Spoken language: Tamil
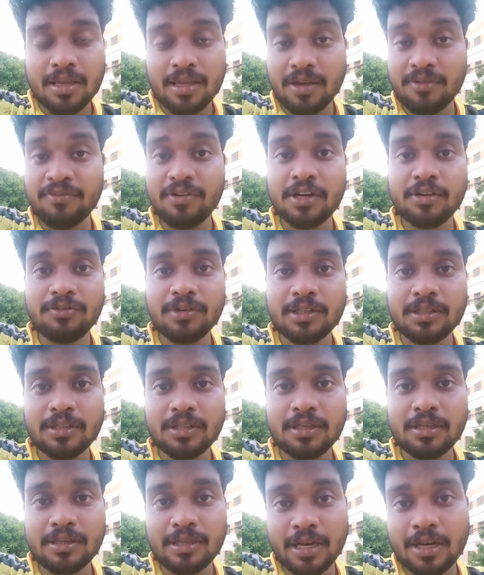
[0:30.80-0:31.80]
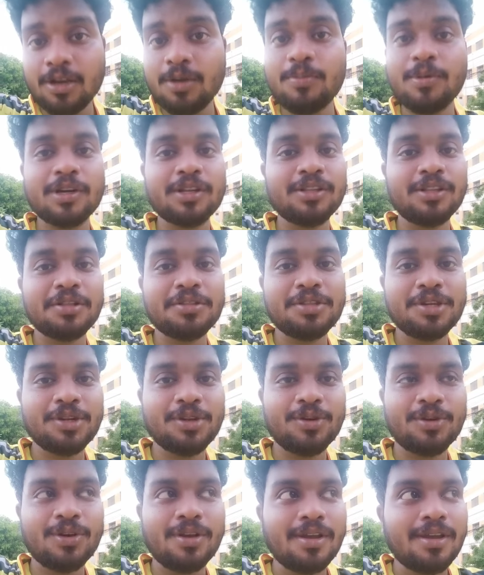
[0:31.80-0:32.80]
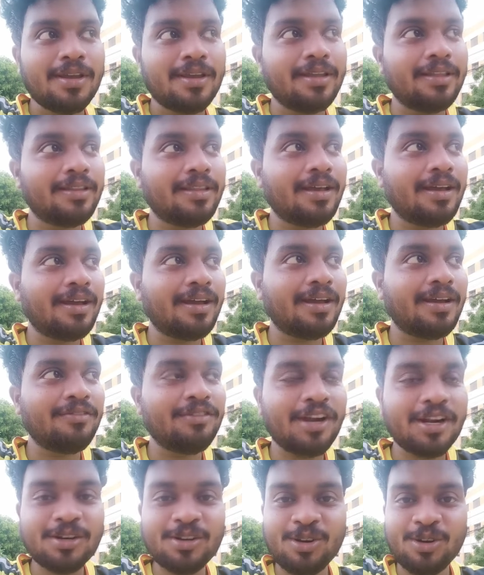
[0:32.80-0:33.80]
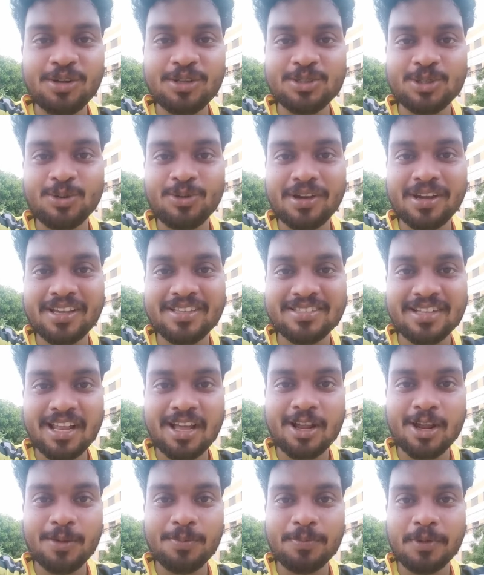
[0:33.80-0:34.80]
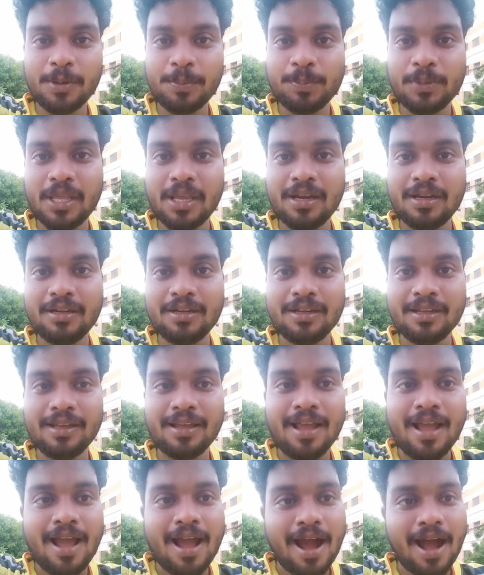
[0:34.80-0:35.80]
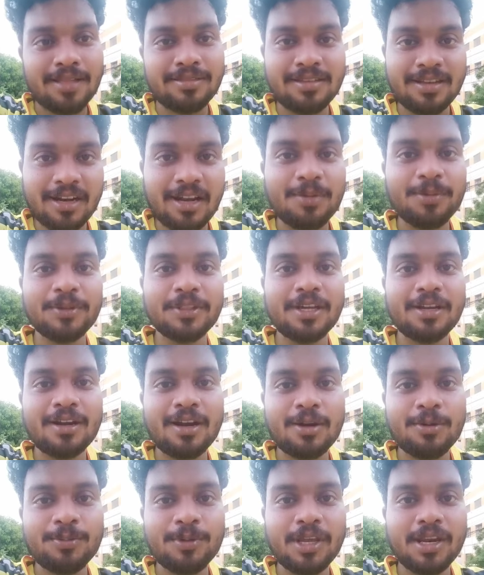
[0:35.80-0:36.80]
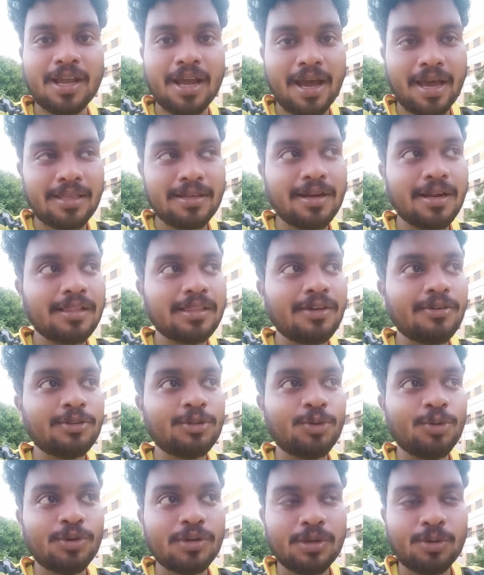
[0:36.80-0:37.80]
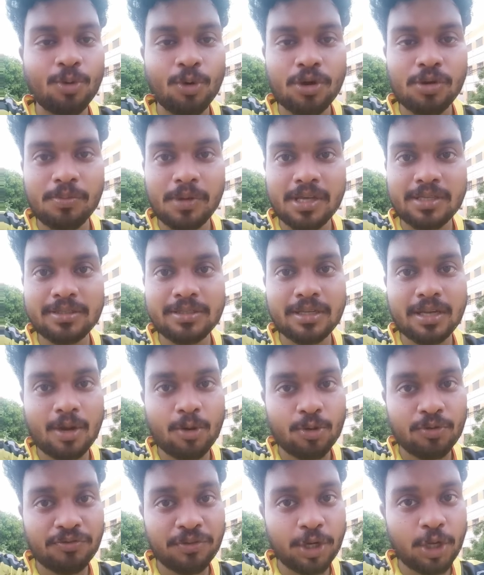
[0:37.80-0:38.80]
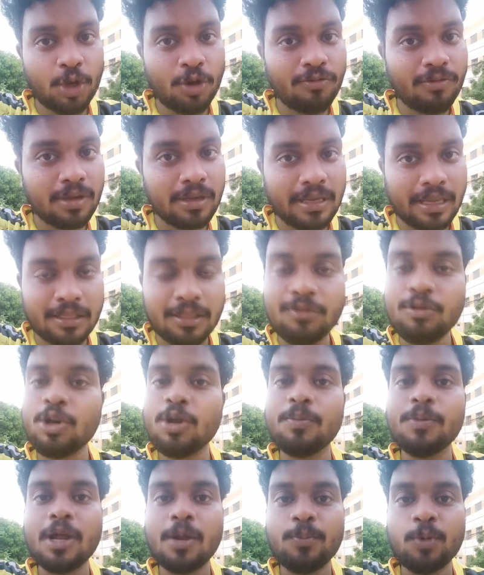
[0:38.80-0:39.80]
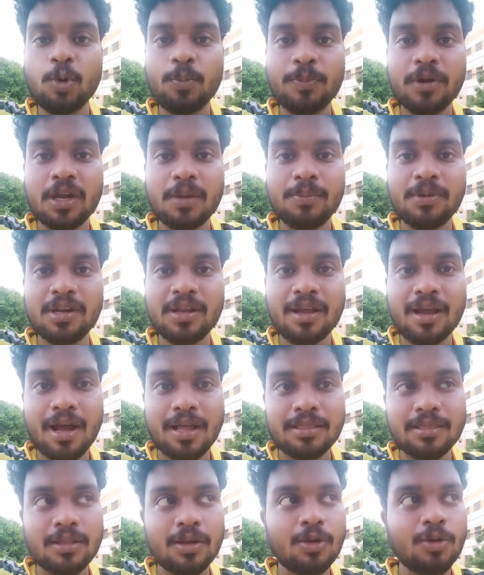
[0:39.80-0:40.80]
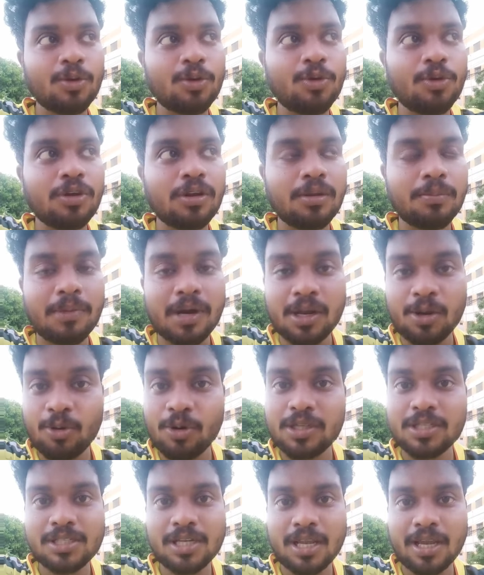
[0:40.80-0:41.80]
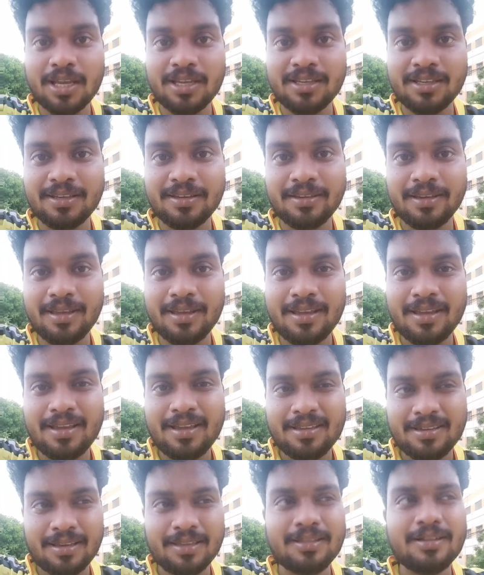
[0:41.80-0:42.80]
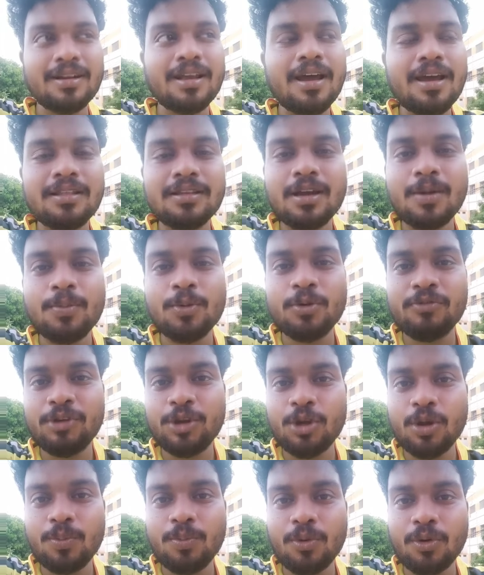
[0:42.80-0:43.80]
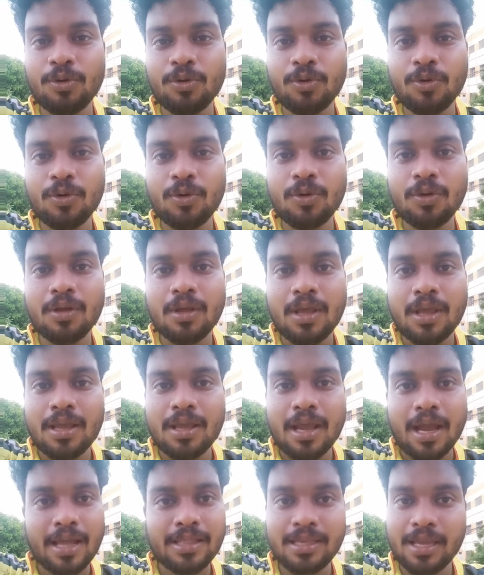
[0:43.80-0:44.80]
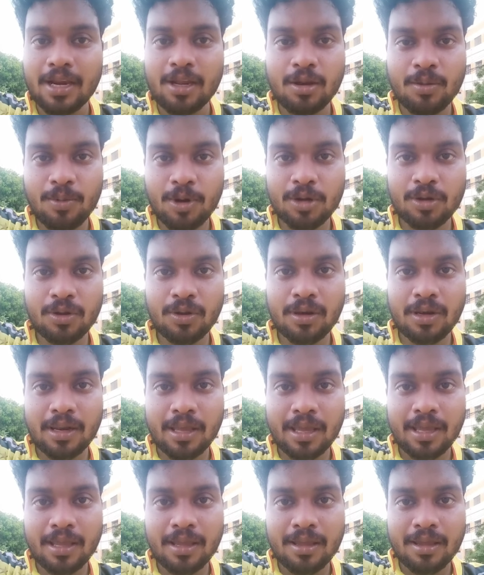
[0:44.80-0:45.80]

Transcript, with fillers: எஃபர்ட் வந்து எனக்கு மட்டும் தான் தெரியும் இந்த விராட் கோலி சொல்லுவாங்க இஸ்ரா கப் நம்தேன்ட்டு அந்த நிலைமைக்கு தான் நானுமே இருக்கேன் அதனால தான் வந்து ஒரு ஒரு மாதத்துக்கு நான் ஒரு வீடியோ எந்த வீடியோவுமே அப்லோட் பண்ணாமல் இருக்கேன் அந்தளவுக்கு ஒரு மன உளைச்சலாகி எதுக்கடா அதுக்கப்புறம் வீடியோ போடணும் அது எனக்கு மட்டும் இல்லை